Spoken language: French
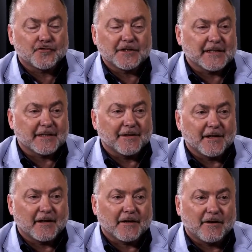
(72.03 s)
cette
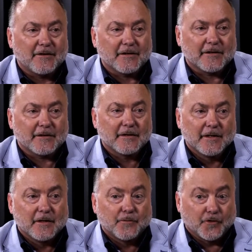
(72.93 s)
année encore.
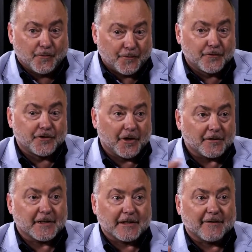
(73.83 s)
on a
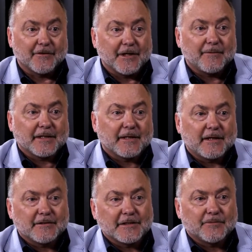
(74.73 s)
plusieurs intervenants
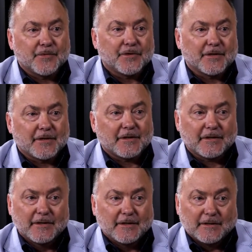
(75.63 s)
maintenant. Là, c'est pas
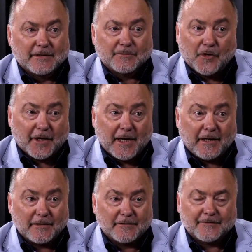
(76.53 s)
pas
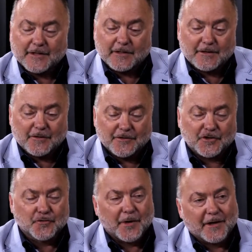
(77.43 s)
rien, là. Fait que non, c'est
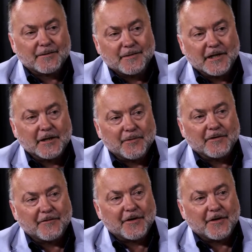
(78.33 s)
super. Tu as raison. Écoute,